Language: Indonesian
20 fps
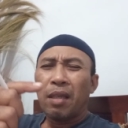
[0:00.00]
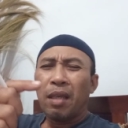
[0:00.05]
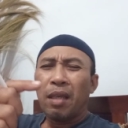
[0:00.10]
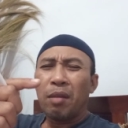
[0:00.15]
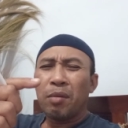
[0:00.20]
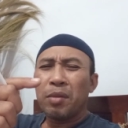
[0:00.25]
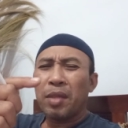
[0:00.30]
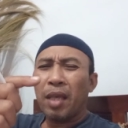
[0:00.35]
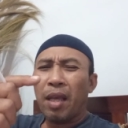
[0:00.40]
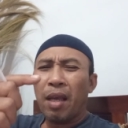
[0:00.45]

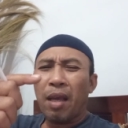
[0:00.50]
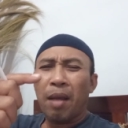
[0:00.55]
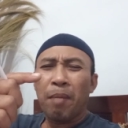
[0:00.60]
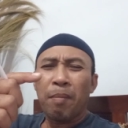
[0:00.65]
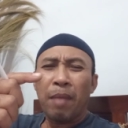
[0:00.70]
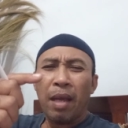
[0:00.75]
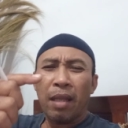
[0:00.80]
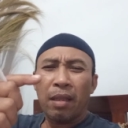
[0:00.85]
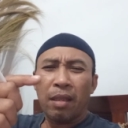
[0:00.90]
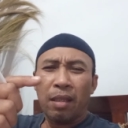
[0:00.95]
Itu saya
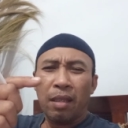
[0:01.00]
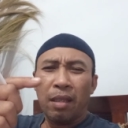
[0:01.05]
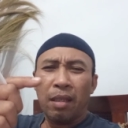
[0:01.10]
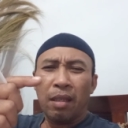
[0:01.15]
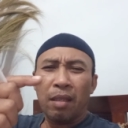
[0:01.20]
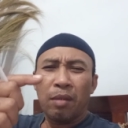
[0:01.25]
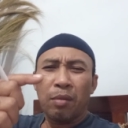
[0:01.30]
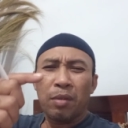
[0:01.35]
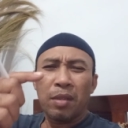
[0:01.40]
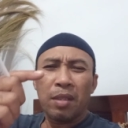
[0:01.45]

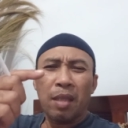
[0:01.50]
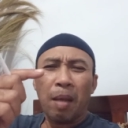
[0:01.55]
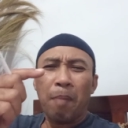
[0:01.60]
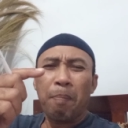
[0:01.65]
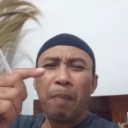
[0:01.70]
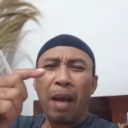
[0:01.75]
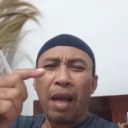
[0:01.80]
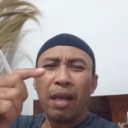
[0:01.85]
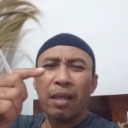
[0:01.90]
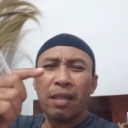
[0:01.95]
amati itu setiap
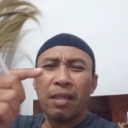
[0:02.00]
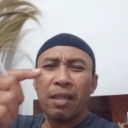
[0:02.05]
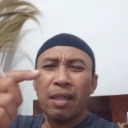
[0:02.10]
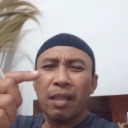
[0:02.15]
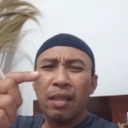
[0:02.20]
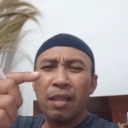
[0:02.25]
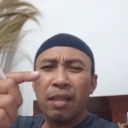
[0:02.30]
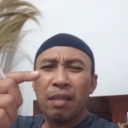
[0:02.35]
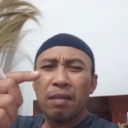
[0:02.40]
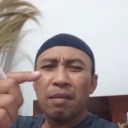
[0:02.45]

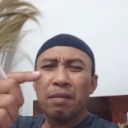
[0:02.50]
pagi